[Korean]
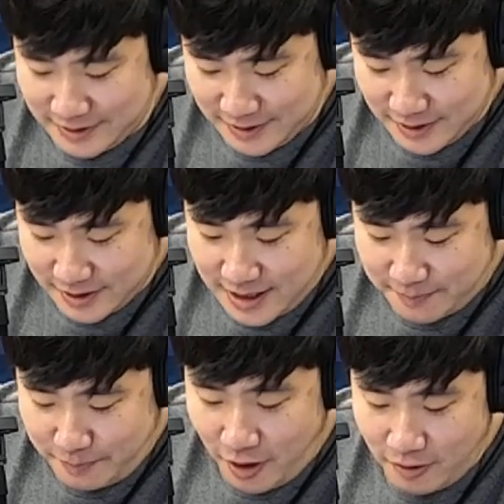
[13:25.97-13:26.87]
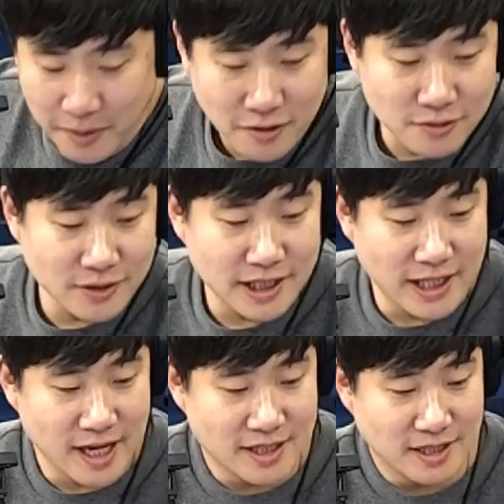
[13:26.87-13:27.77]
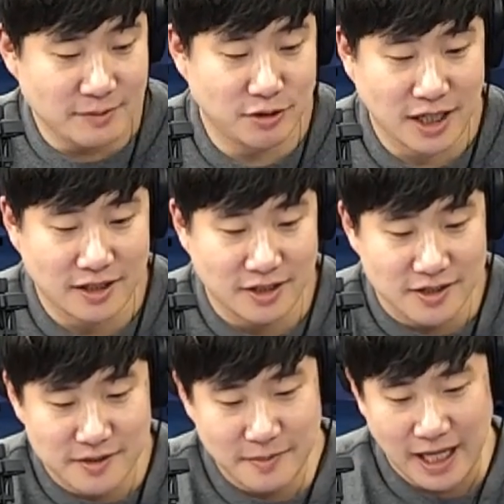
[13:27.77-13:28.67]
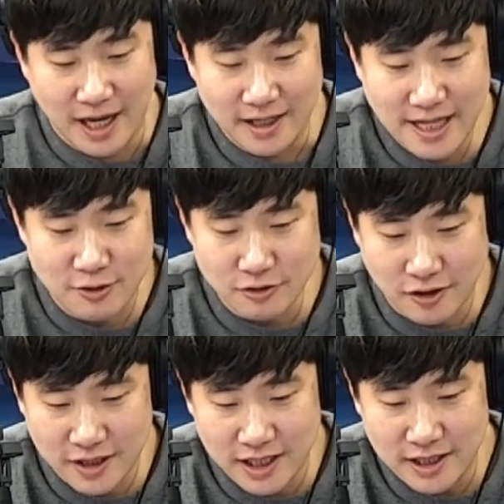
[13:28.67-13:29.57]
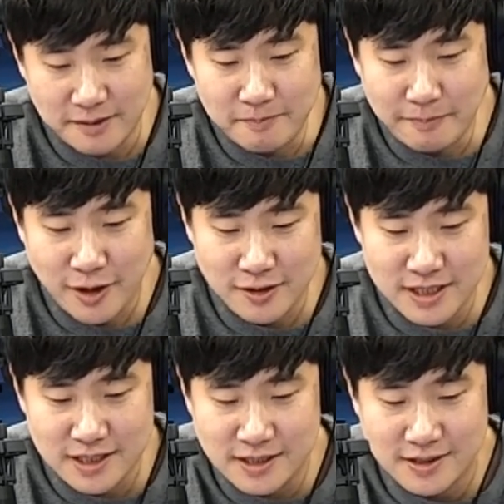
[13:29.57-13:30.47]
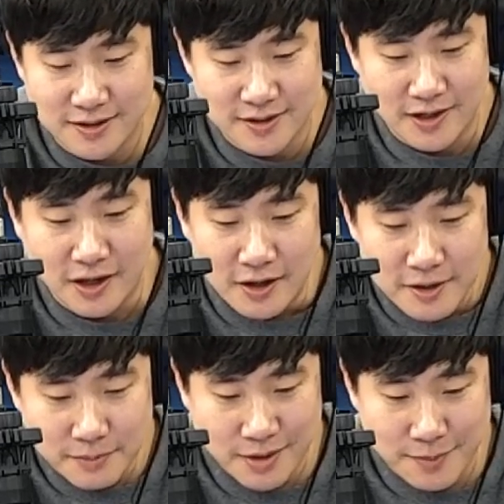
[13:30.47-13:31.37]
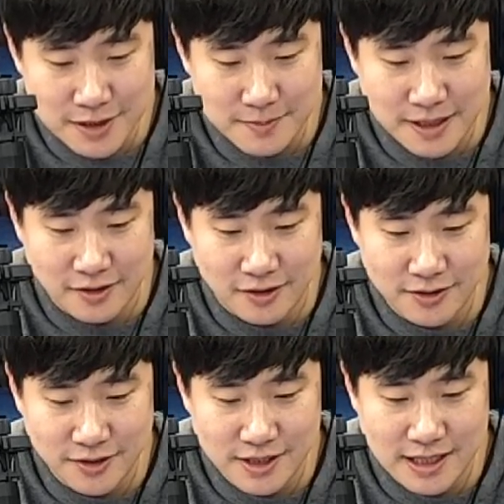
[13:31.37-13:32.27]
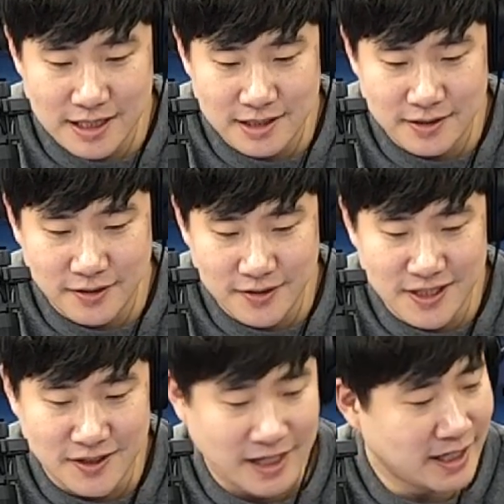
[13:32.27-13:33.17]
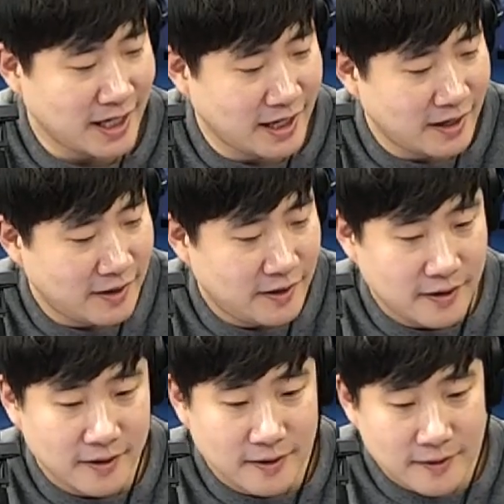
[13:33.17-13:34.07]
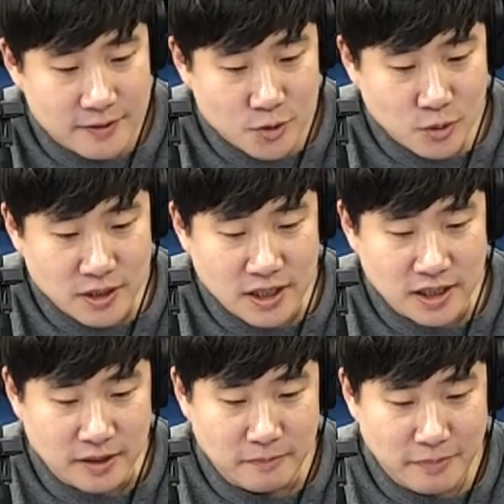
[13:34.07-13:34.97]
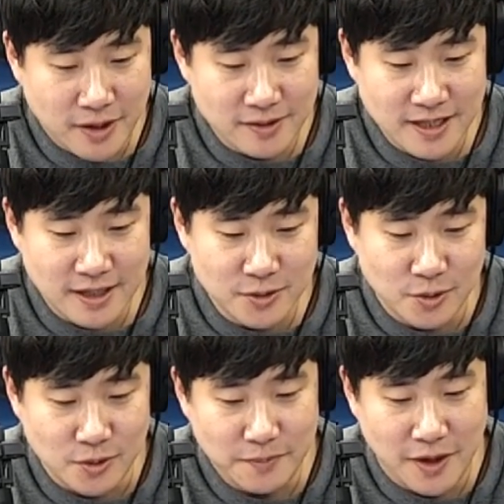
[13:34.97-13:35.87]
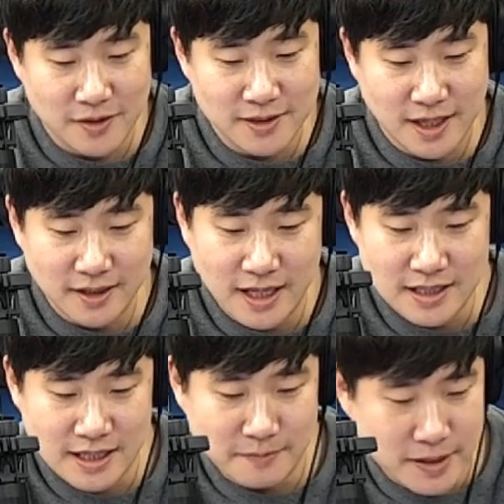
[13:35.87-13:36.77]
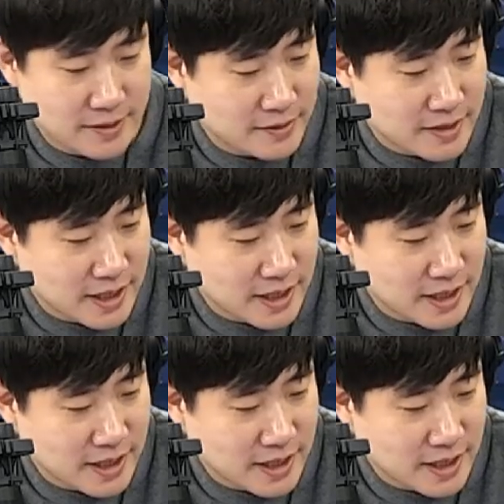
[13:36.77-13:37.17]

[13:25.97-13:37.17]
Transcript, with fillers: 자 펑펑으로 이행시 부탁드렸습니다. 새우 꺾기님 펑지를 썼어요. 펑퍼지만 엉덩이를 가진 성재영에게 쫑그리님 펑생 솔로 펑생 대장 배성재.